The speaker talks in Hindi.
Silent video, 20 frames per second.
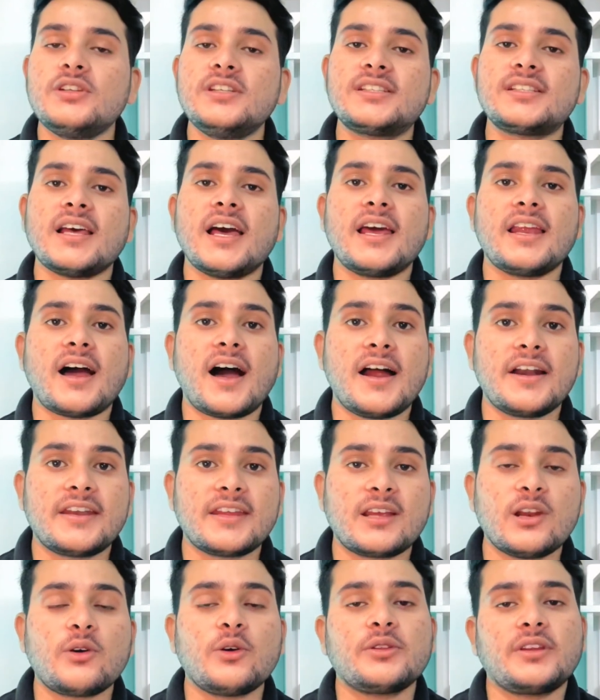इस
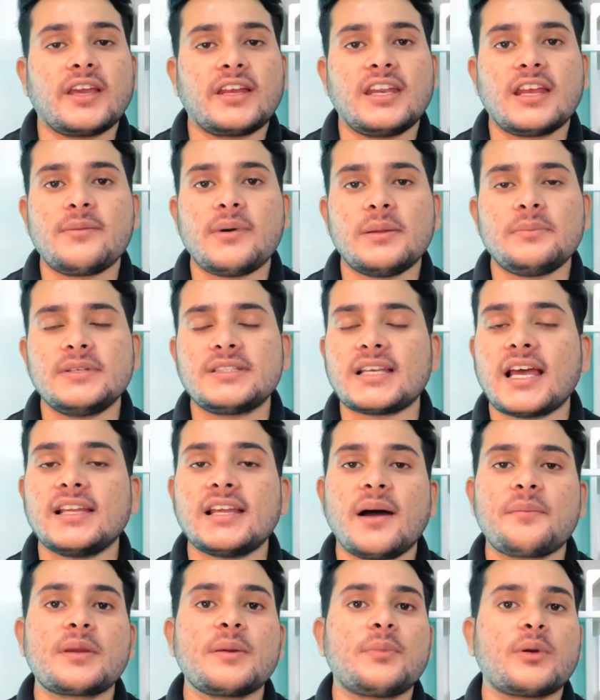आर्टिकल को देखने के बाद में शायद
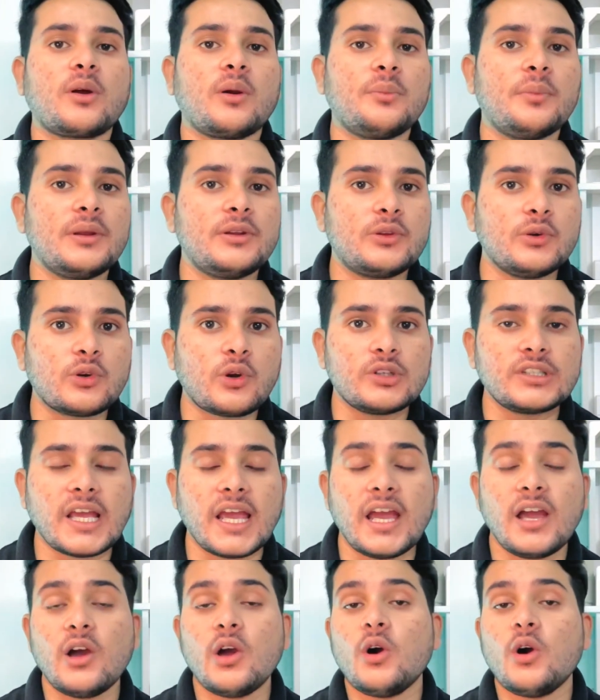आपकी प्रॉब्लम भी दूर हो जाए